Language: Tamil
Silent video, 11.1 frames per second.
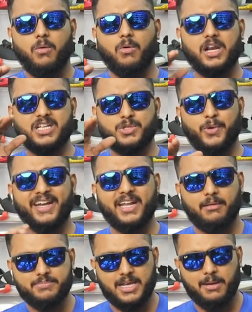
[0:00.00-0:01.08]
உங்களுக்கு ஸ்வெட்
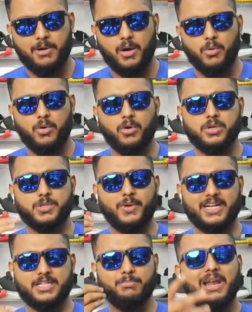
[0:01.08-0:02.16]
அப்சார்ப் ஆகும்
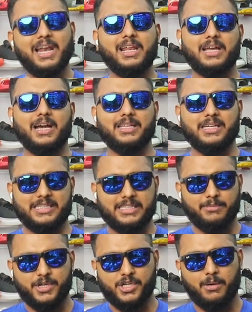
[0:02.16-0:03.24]
ஸ்வெட் ஸ்மெல் இருக்காது அந்த
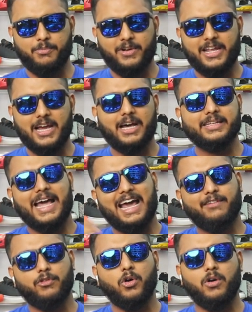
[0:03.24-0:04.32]
மெஷப் வழியாக அந்த
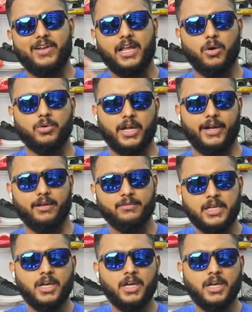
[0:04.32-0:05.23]
ஏர் ஃப்ளோ வெளியே அவுட் ஆகிடும்